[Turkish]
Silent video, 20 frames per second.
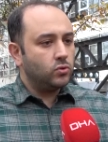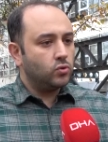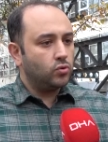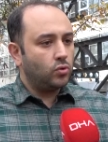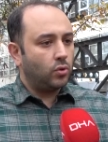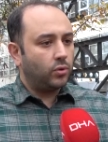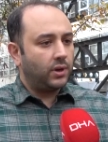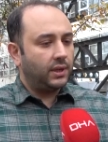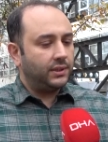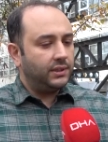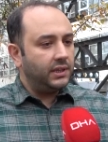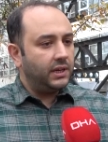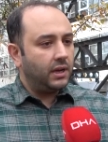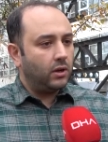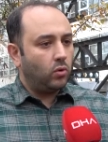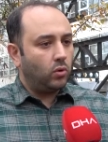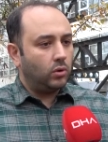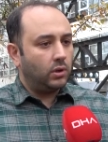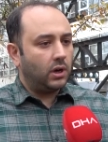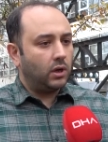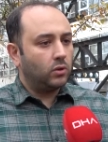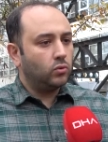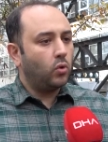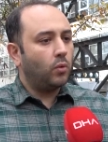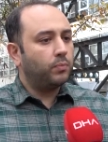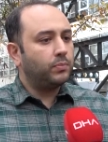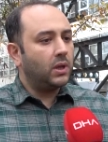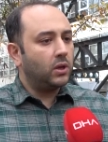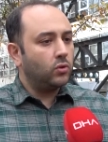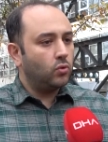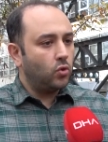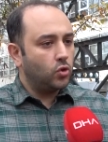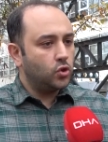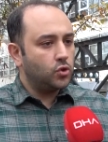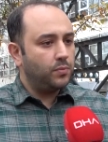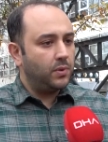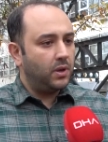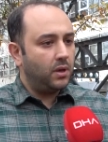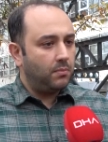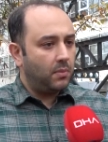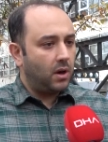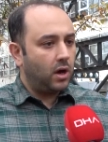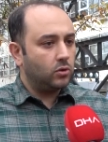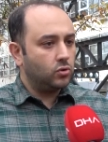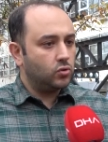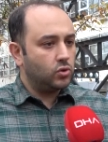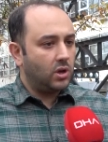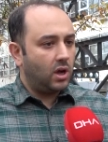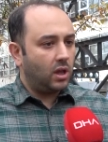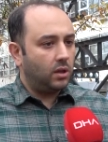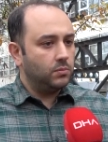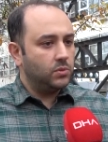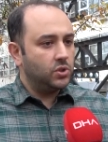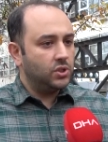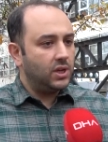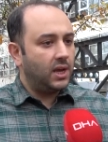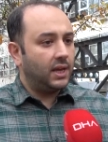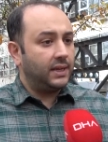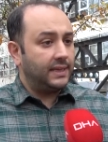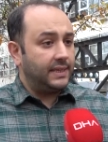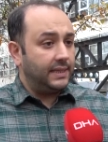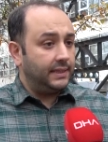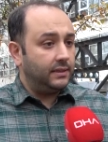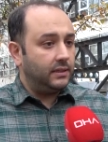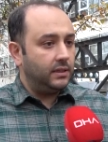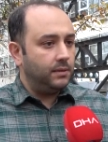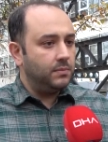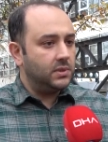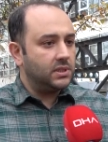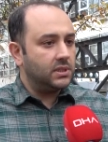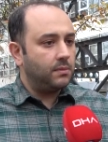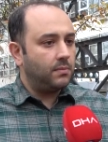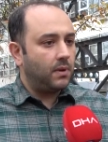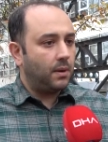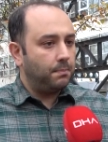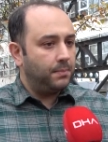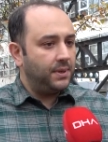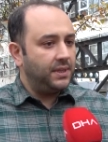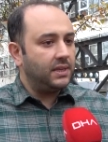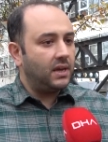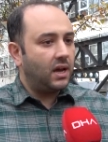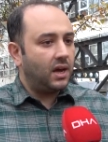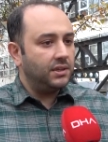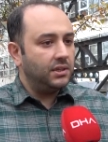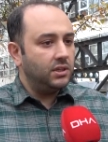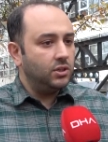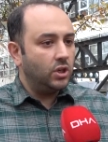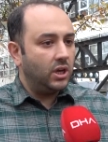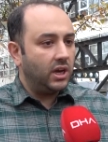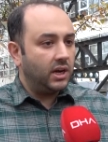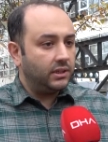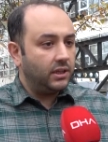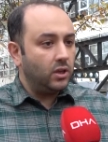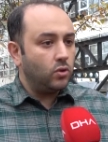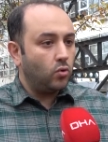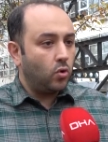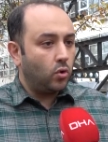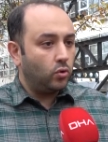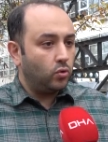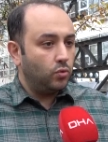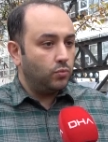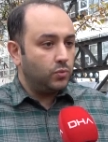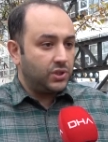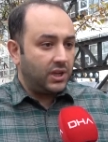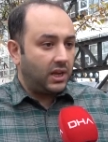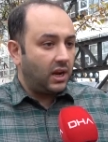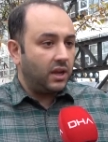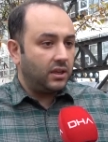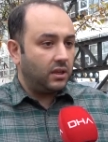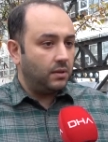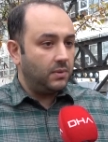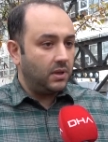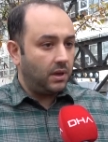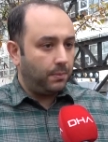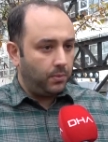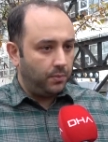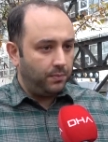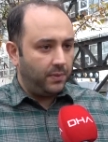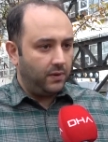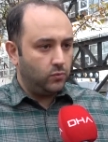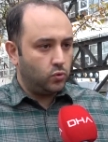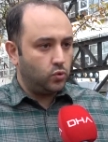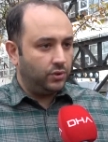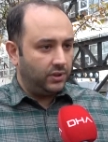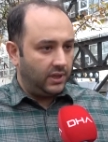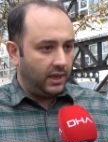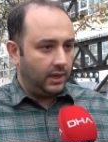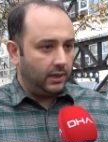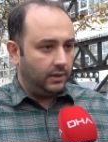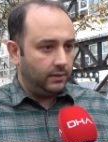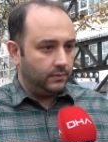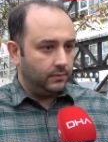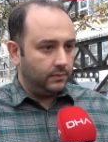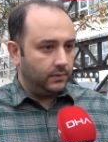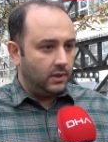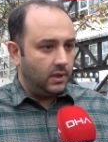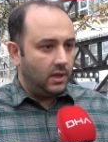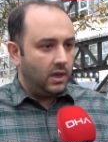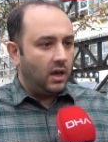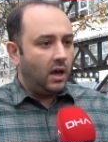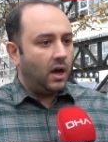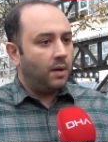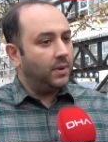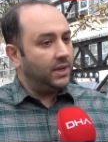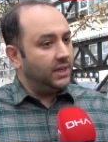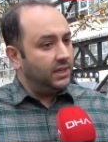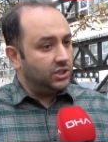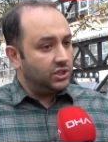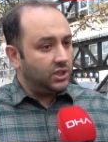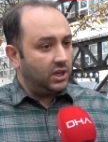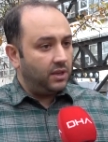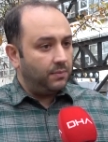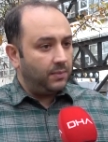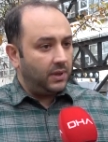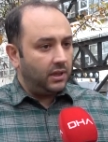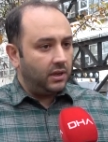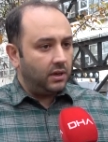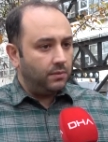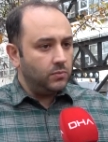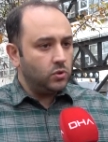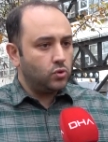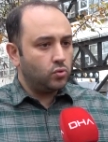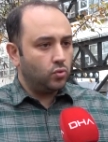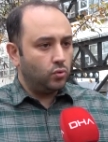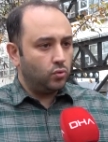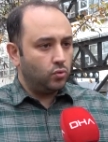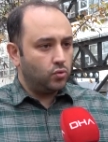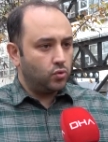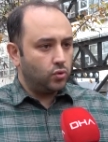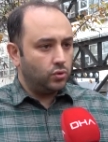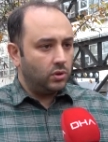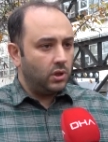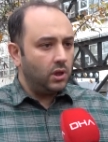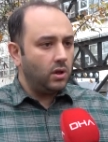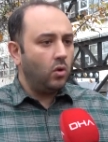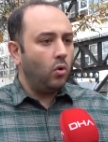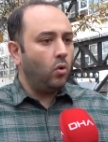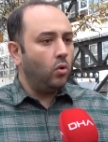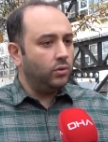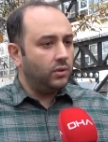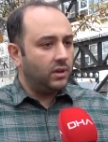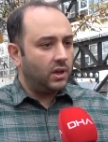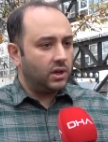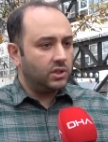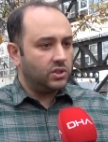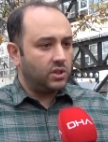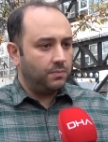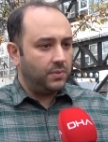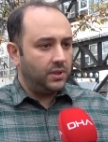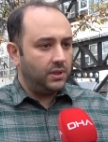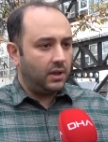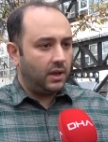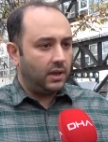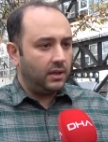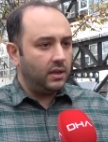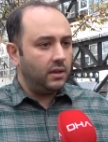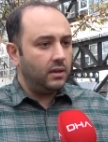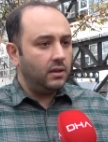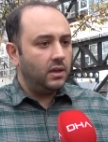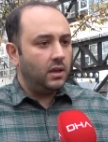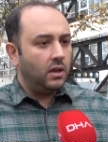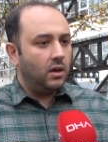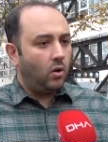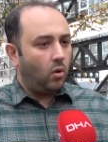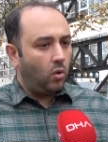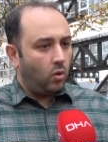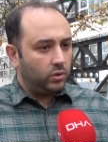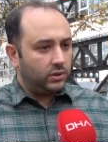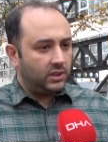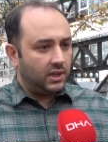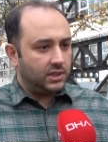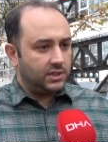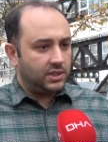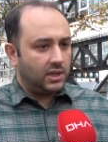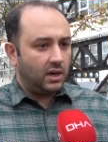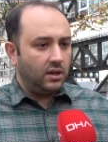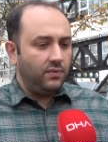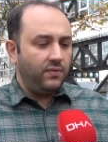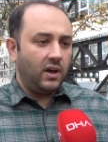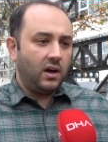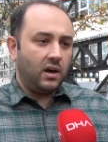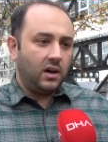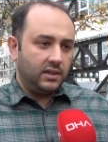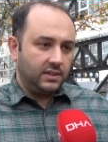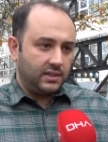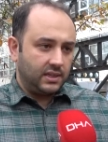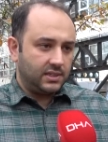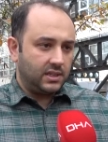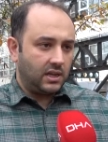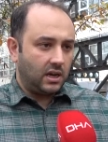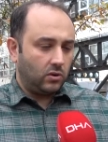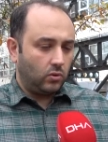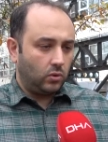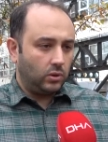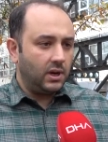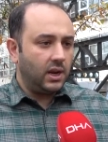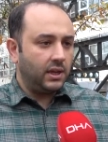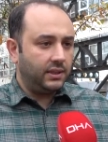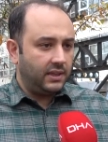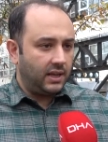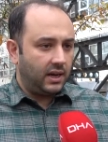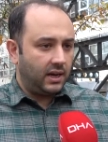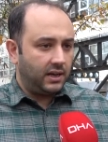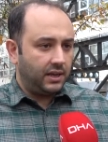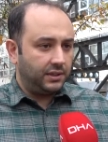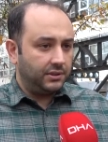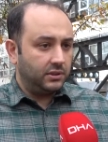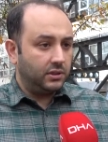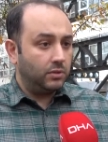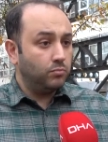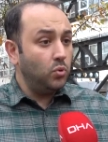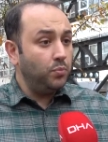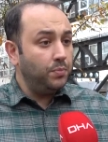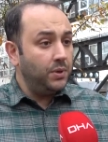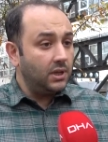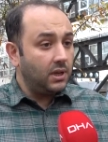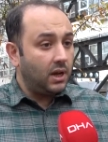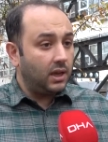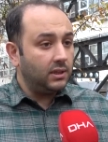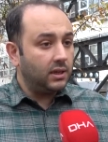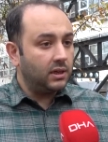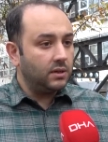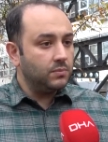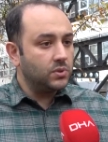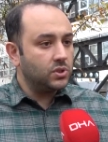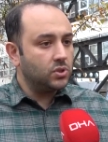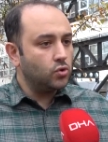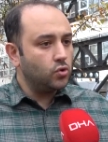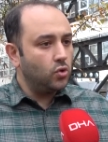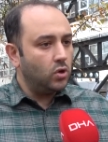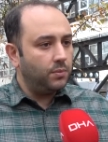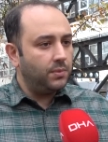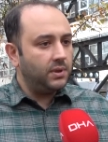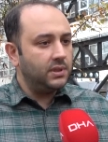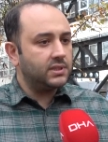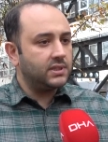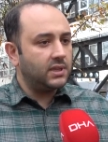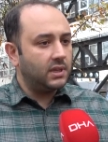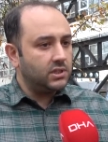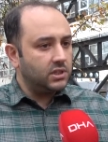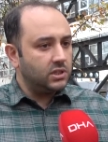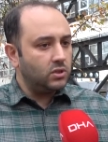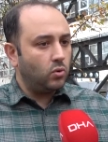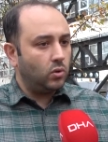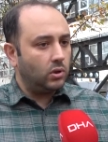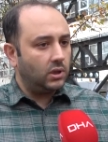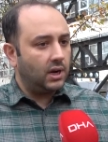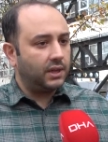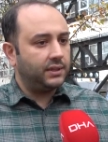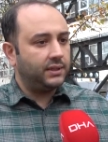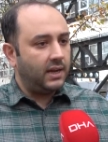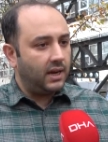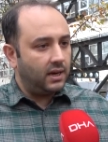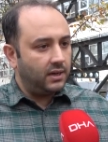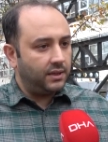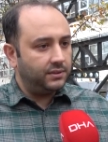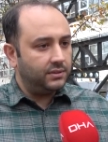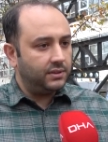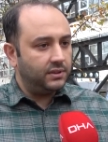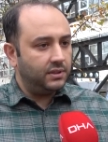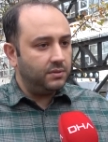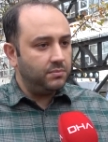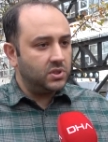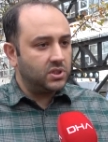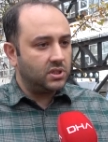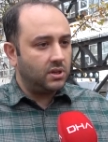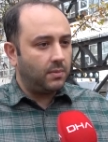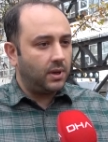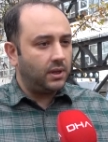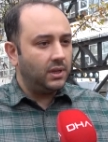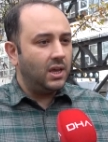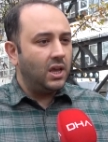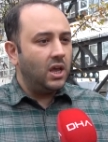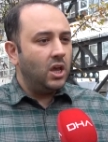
sonra direkt olarak toptan göçmeye maruz kalmış. Yani gittiğimiz zaman binayı yerde gördüğümüz herhangi bir yapı mevcut değil. Ama incelemelerimiz sonucunda onlarca binaya orta hasarlı ve ağır hasarlı olarak değerlendirdik. Bu binalarımızı şöyle bir istatistik olarak değerlendirdiğimiz zaman